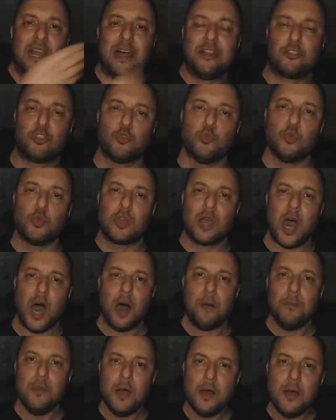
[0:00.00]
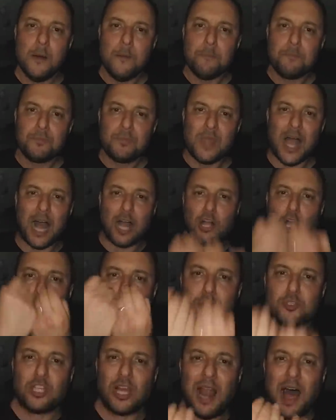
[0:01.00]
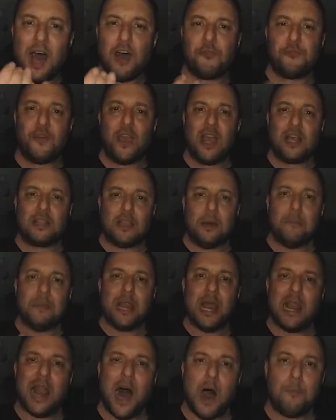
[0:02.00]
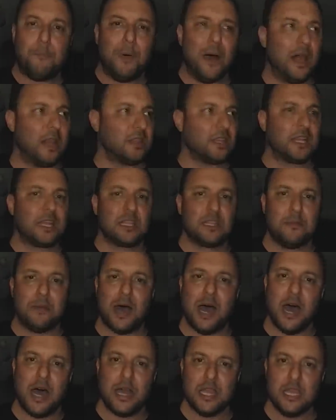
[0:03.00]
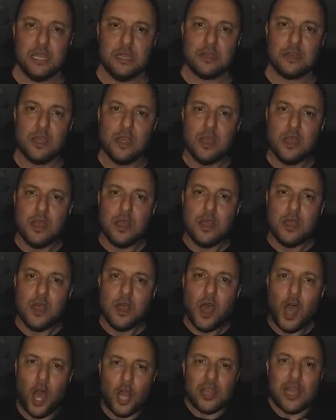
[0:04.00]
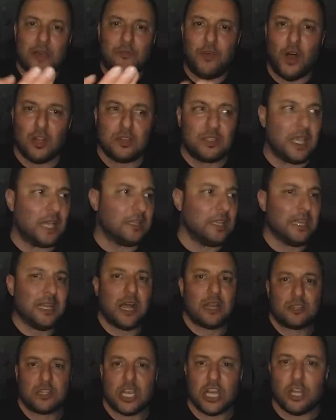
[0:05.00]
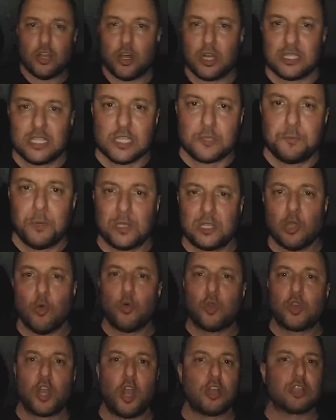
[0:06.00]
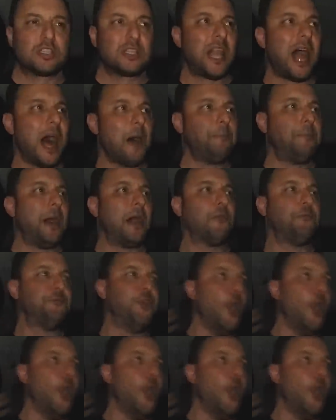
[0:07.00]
all'altra di un campo. Ma come ce la fai a darmene la palla da che da mani? Ogni volta che di nord rigore aspetta un cross, la palla